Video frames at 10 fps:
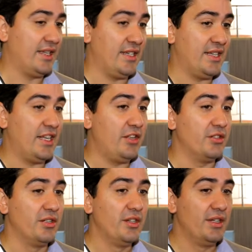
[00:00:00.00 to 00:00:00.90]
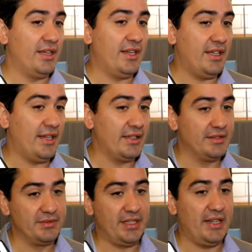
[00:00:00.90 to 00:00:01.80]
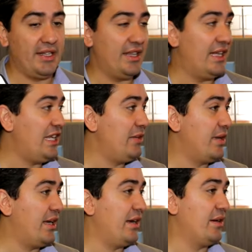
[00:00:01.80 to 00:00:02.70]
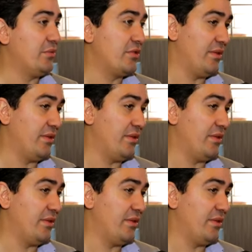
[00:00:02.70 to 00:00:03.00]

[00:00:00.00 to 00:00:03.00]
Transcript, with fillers: tienen ellos eh, desde, Lima,